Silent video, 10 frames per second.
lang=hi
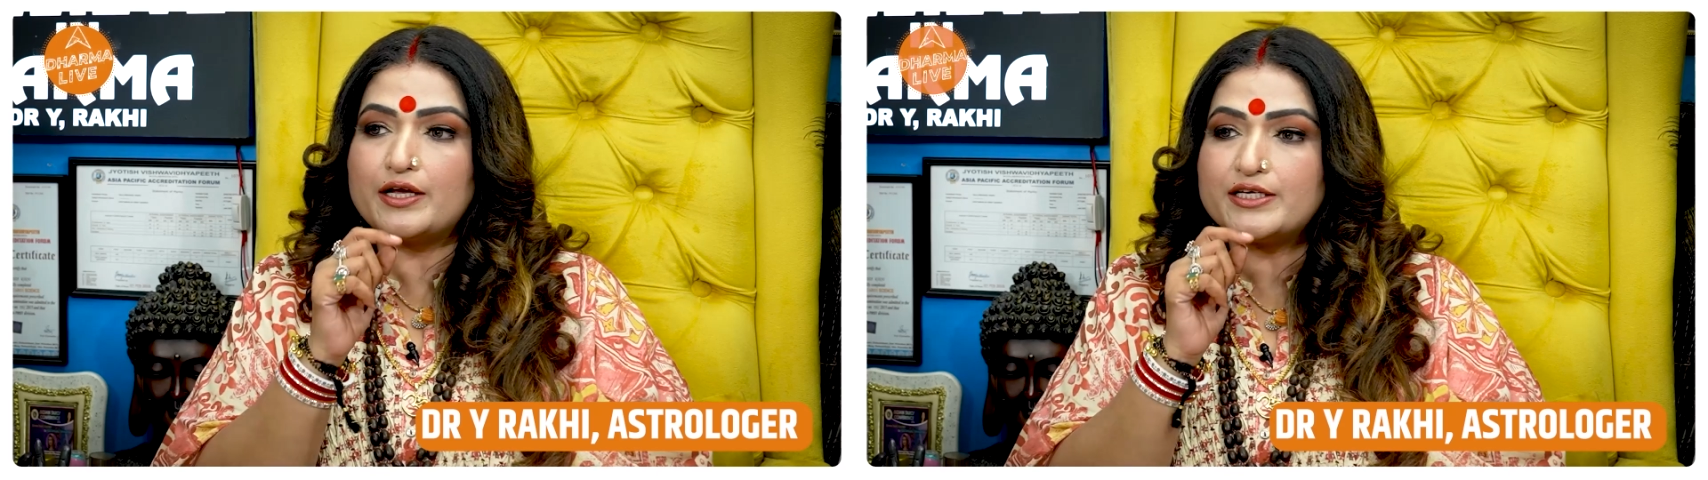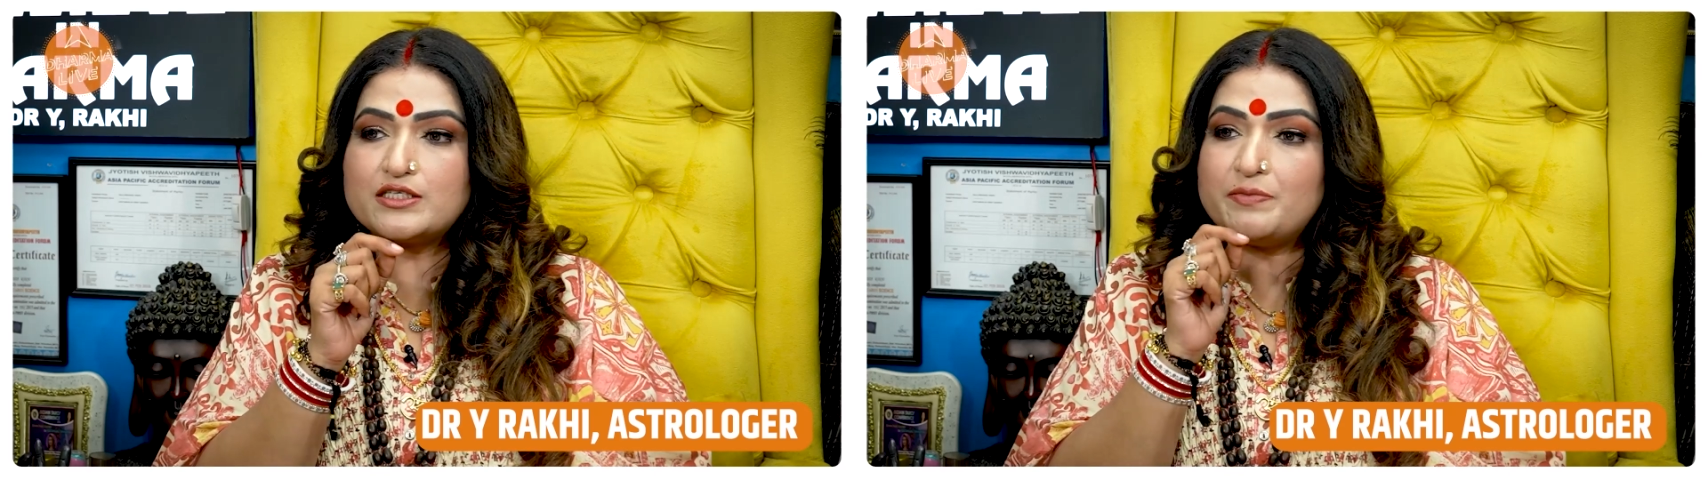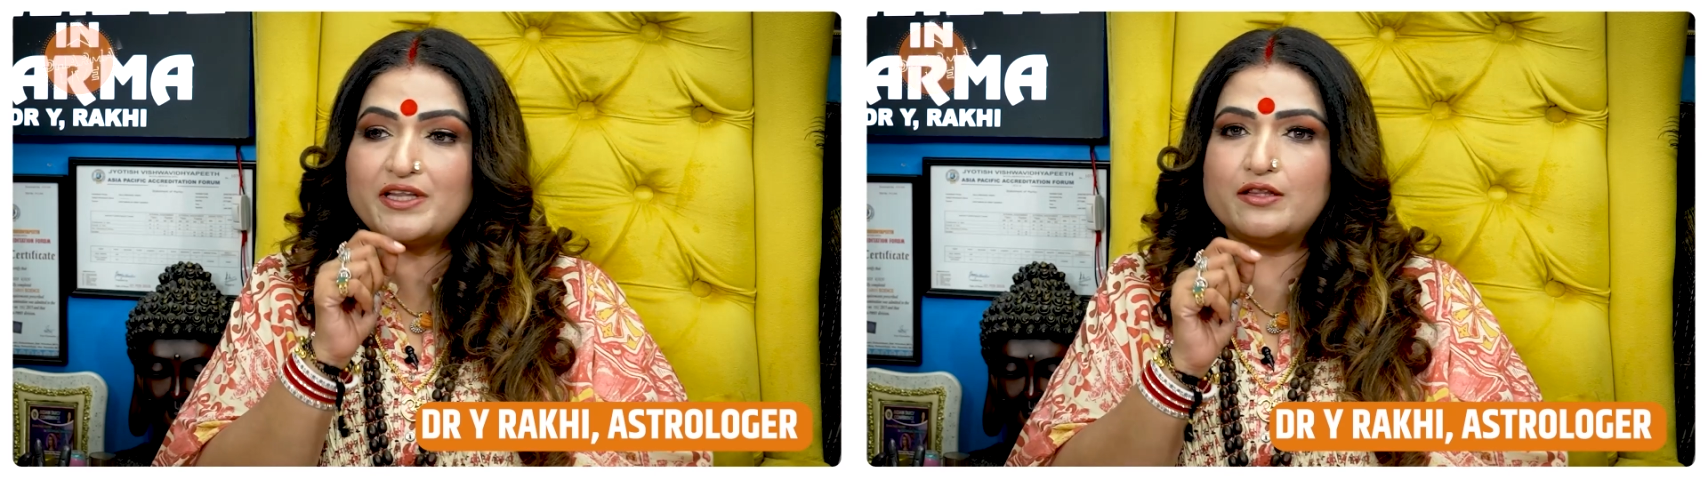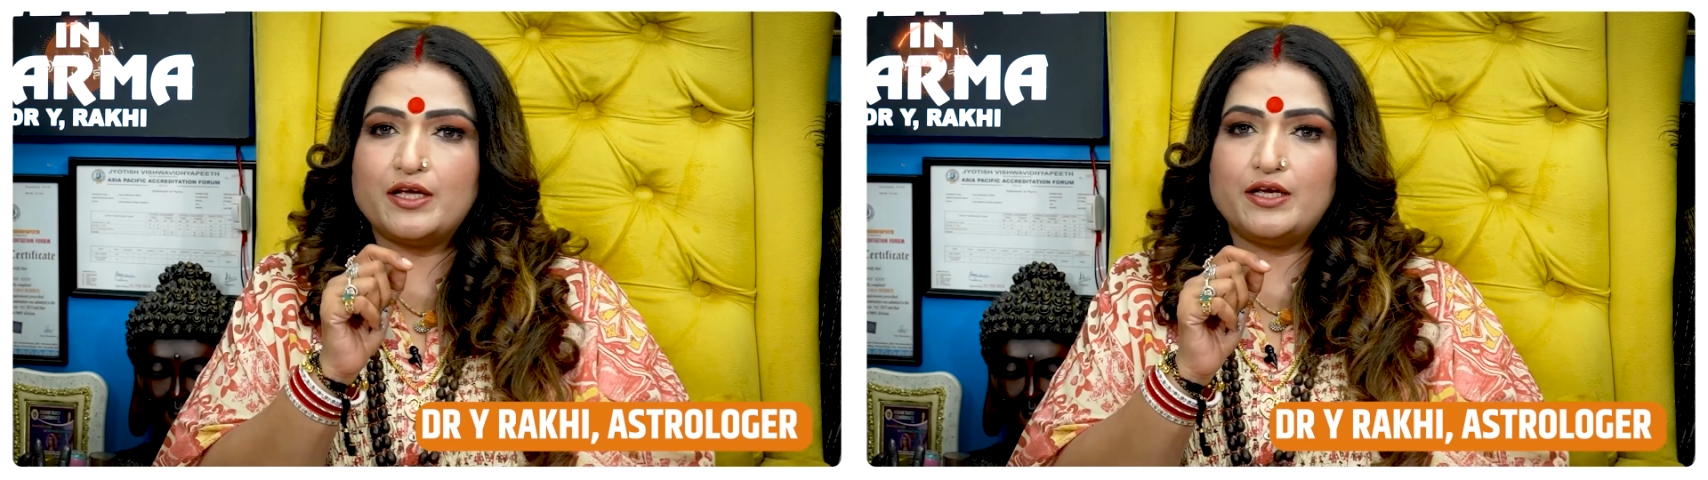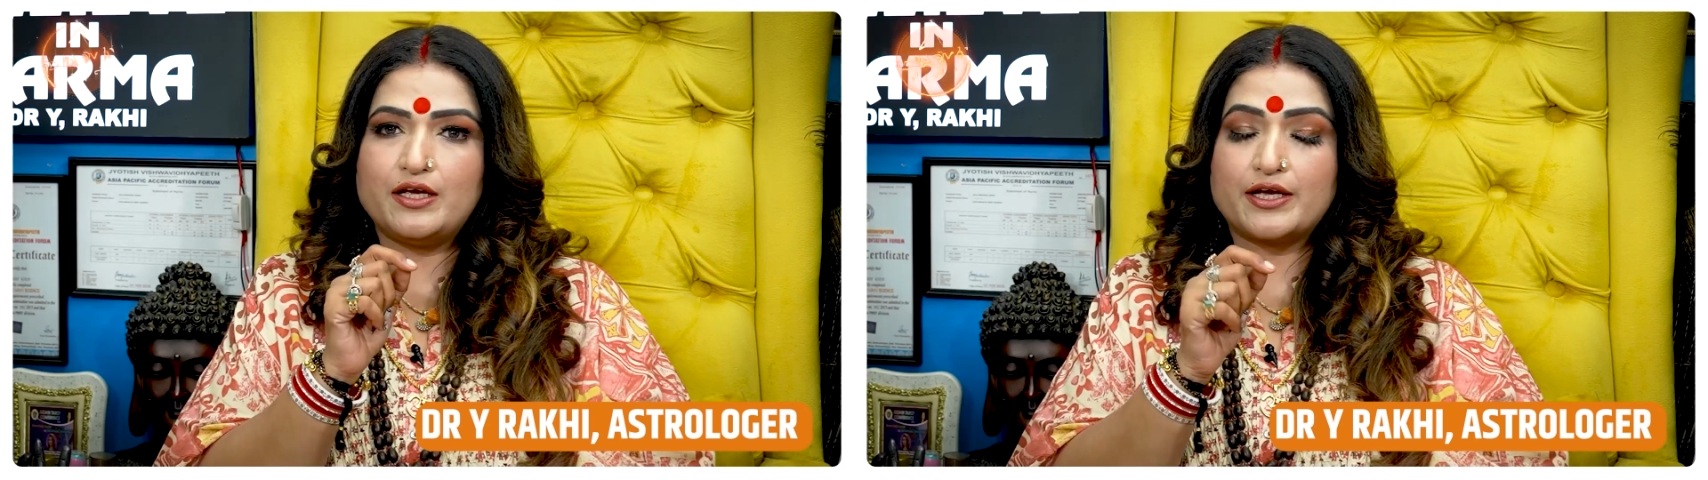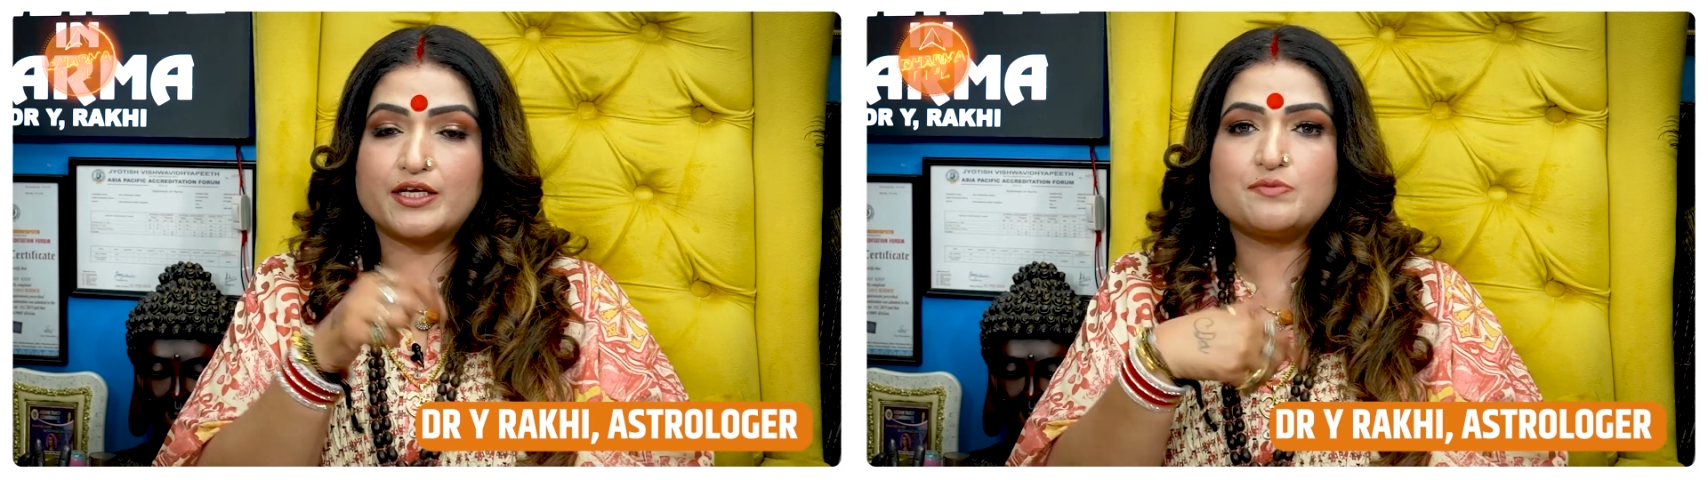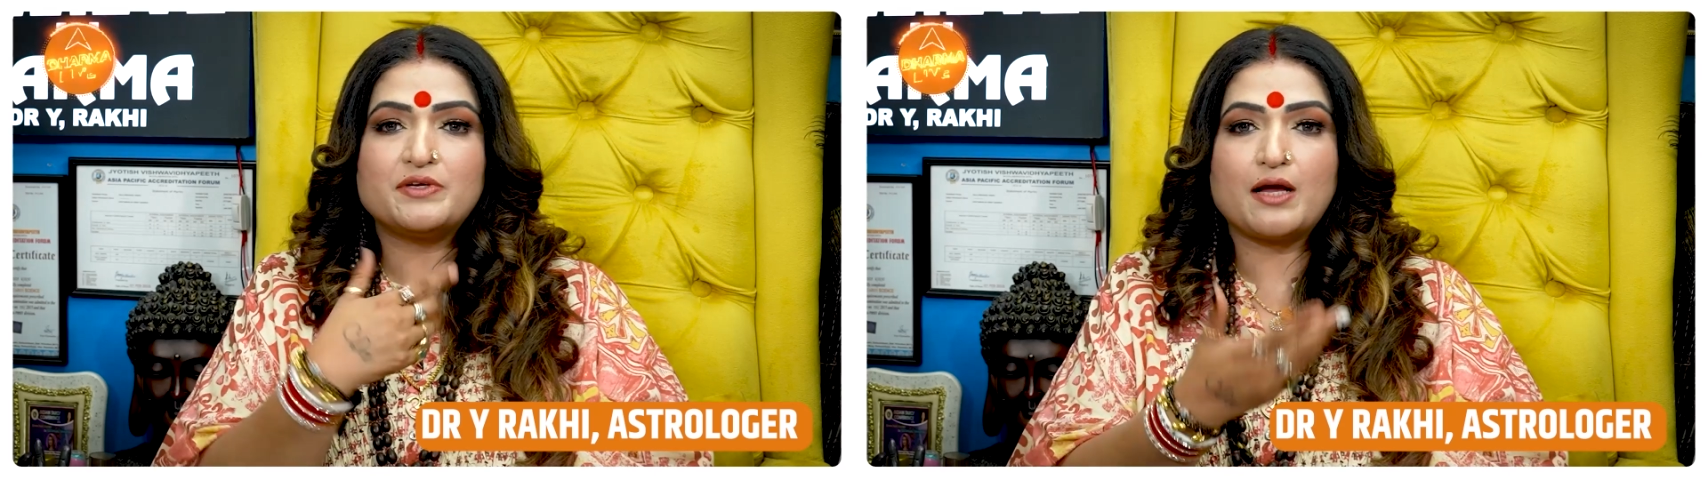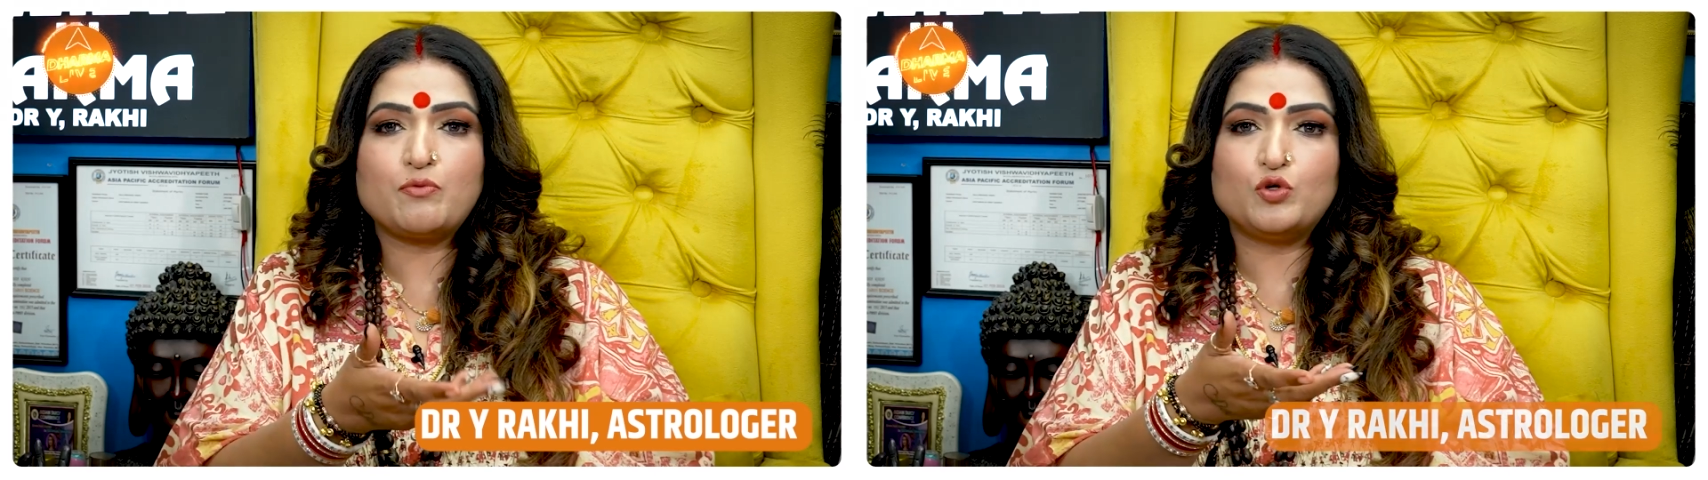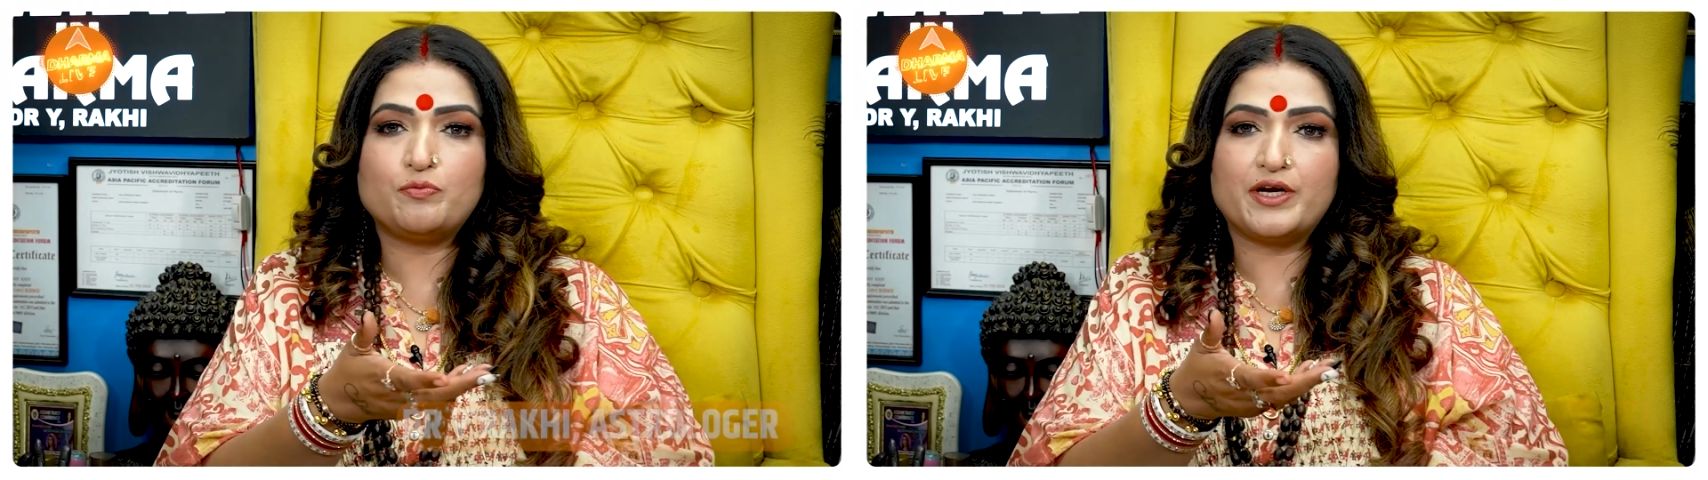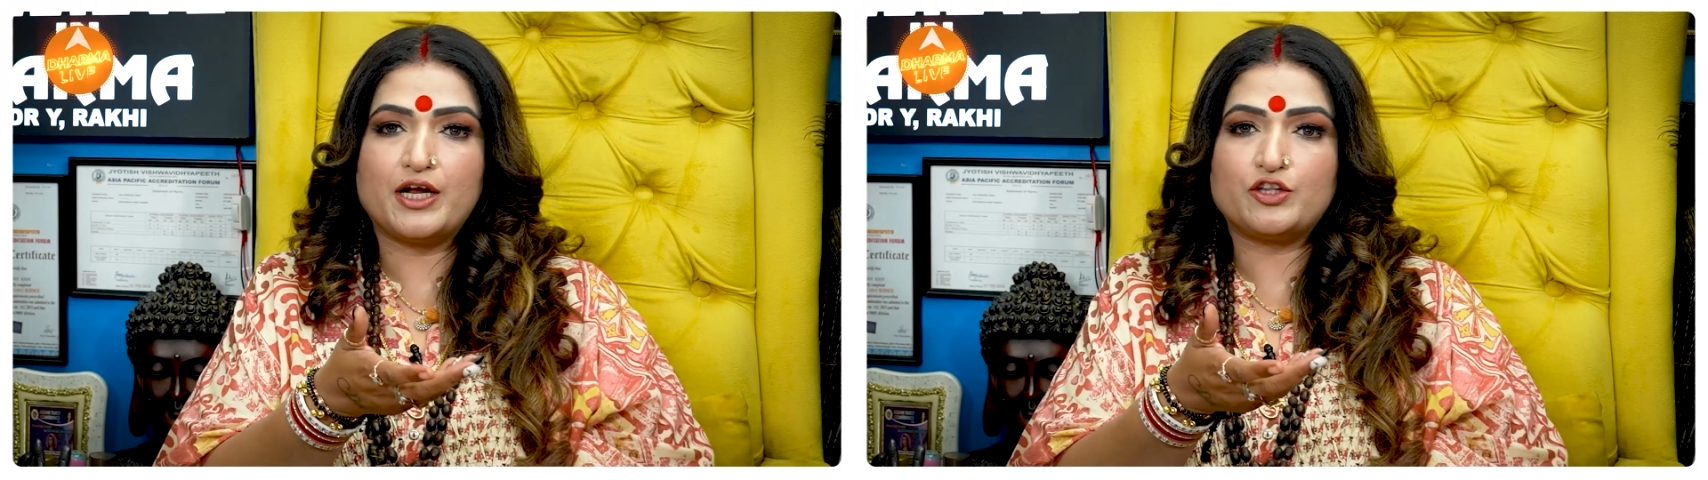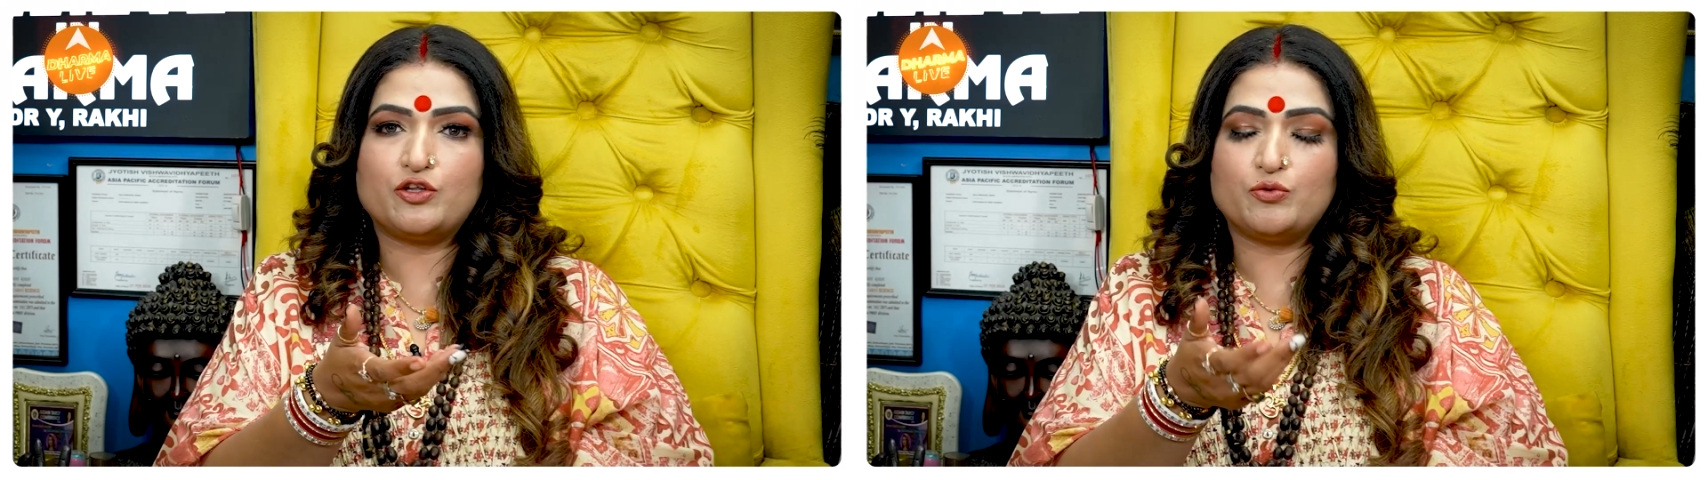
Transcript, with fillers: किस्मत नहीं है किस्मत आप खुद बनाते